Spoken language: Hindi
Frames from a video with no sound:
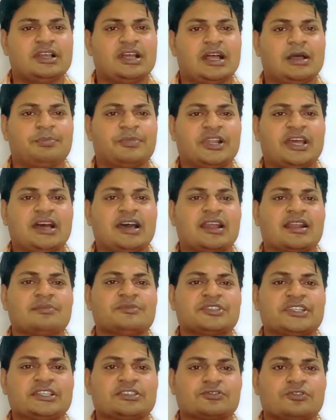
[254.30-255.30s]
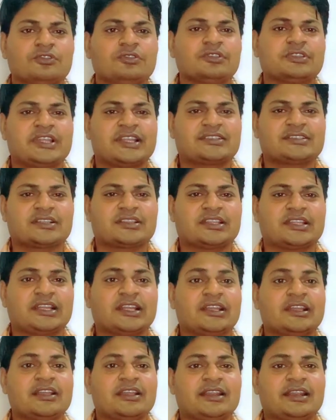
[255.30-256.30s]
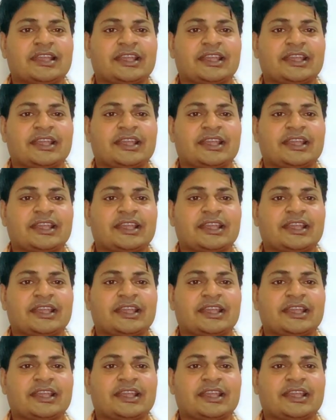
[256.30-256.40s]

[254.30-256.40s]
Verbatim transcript: अपना आराम से इसको देख सकते हैं